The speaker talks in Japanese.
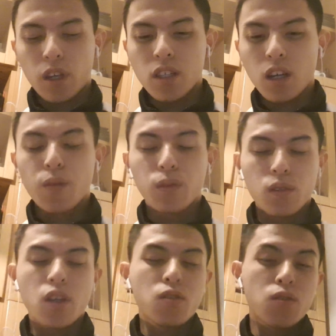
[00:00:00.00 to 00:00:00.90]
坂
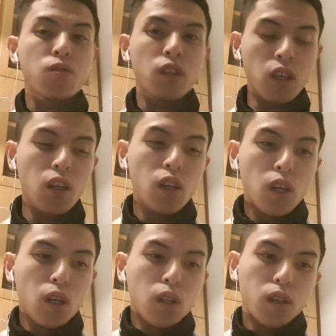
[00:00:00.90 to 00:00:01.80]
本選手続いてね
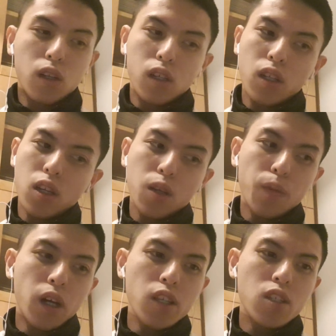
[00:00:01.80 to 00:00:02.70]
だからね、
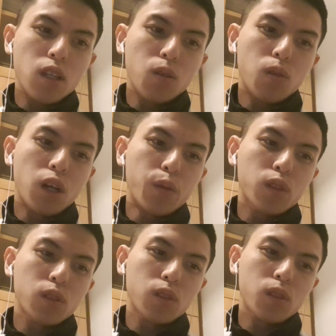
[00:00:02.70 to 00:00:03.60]
まあ、ちゃんのほか
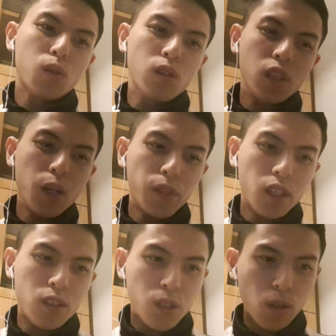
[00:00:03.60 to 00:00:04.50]
僕、国際舞
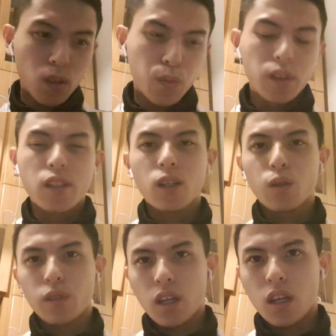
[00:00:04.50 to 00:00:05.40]
台強いと思うんですけ
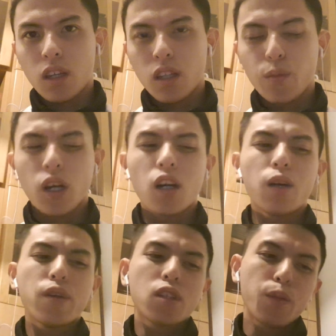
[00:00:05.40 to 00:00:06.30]
どもね、でも川
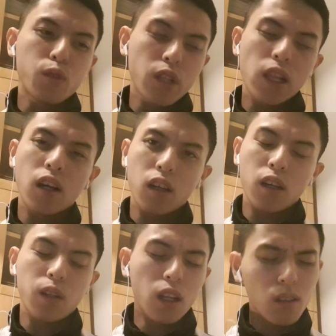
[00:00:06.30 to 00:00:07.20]
辺さんも好きだか
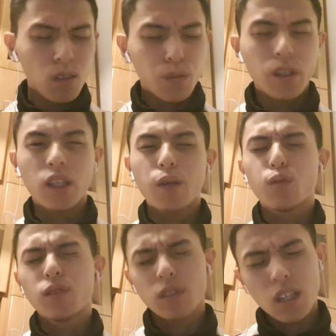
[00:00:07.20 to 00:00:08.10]
ら、何とも言えない、
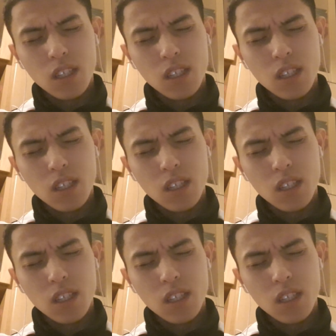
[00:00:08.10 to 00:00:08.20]
難しい。